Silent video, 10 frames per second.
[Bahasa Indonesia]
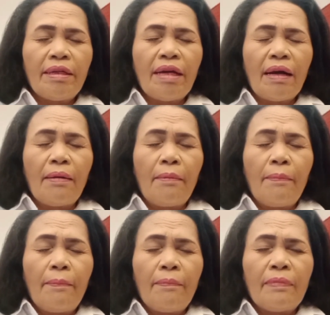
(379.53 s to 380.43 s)
yang
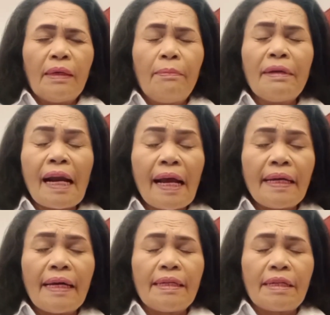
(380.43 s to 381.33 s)
eh,
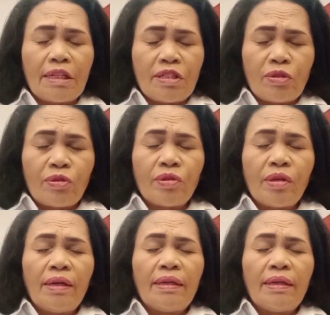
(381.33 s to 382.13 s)
meneladani Kristus